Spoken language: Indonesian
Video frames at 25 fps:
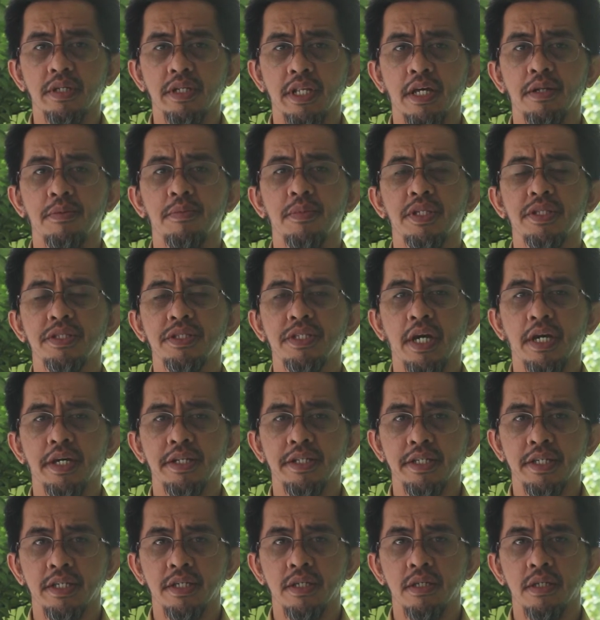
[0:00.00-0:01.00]
dan
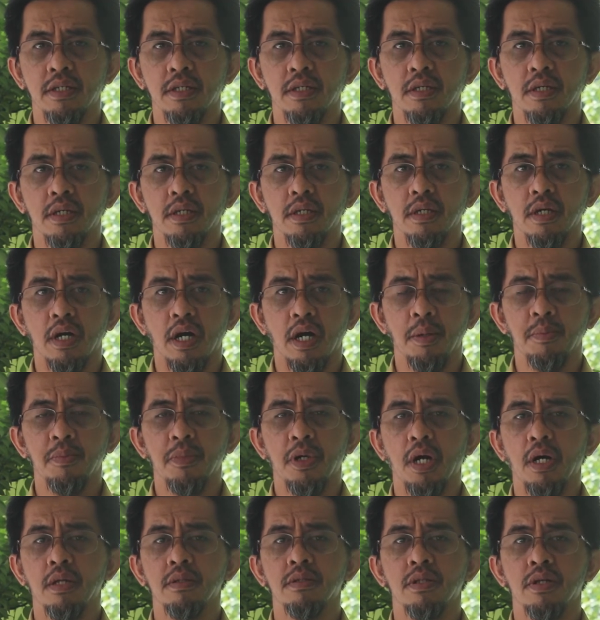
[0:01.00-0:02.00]
menjadi
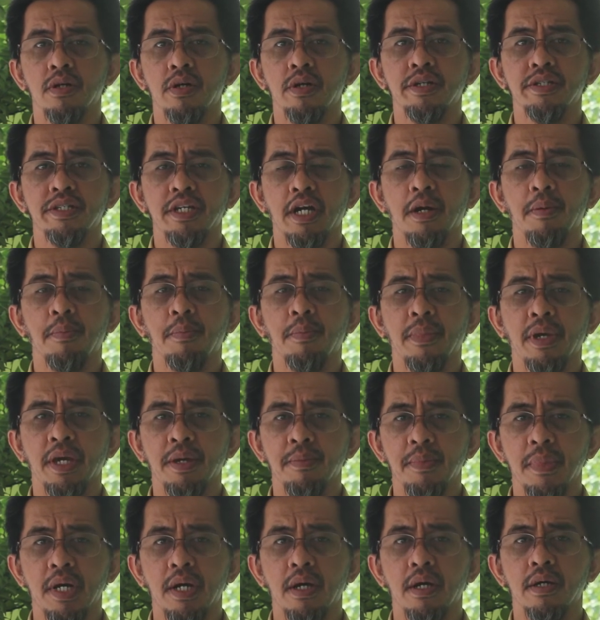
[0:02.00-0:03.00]
hamba Allah yang
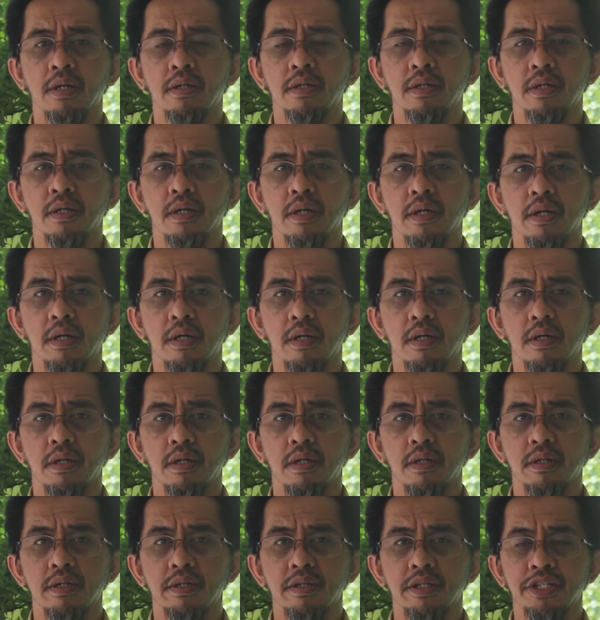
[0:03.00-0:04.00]
memang
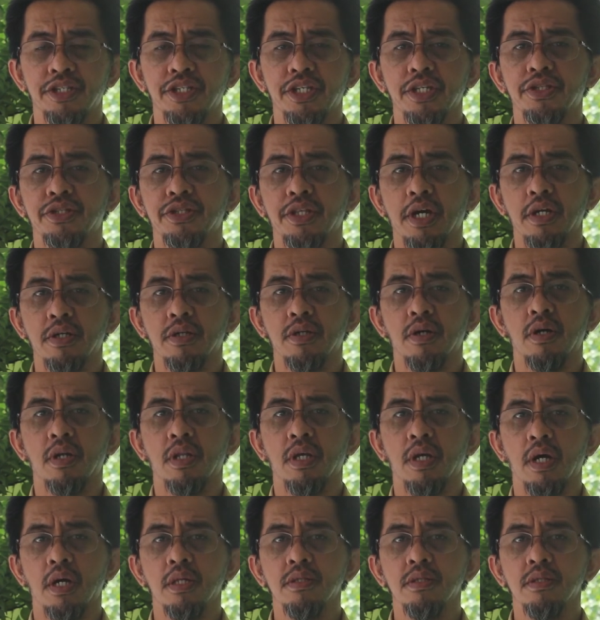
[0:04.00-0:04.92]
dicintai oleh